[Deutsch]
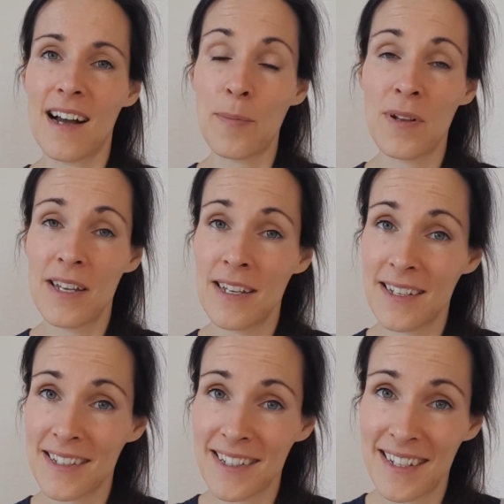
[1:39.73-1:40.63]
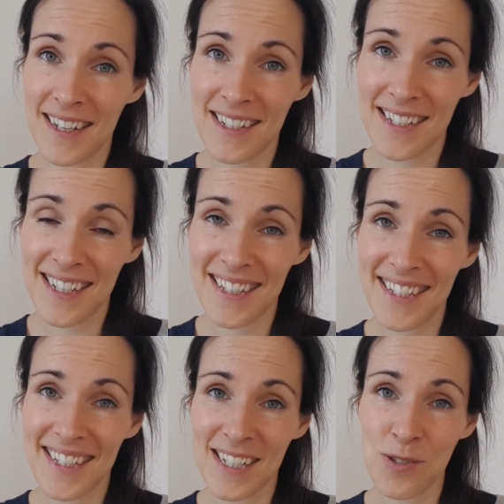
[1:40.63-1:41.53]
appelliere ich hier an
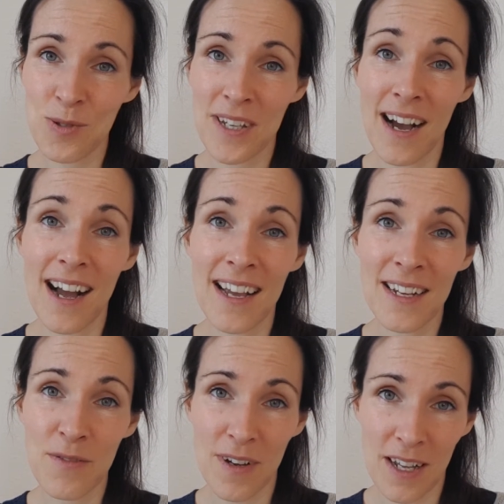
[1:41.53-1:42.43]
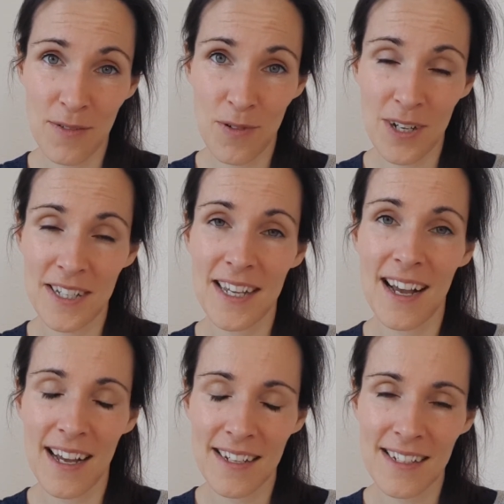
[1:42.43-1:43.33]
dich, dass du hier eigenverantwortlich
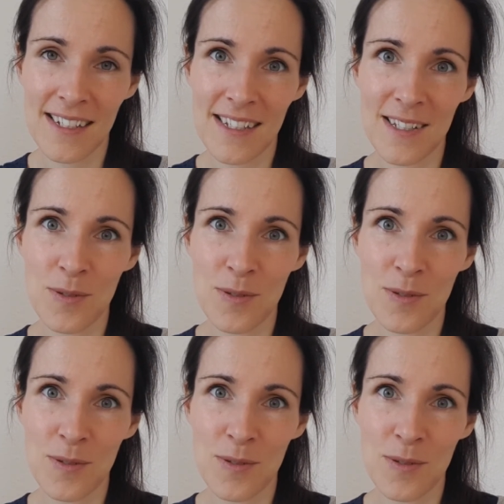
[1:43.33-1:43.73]
handelst.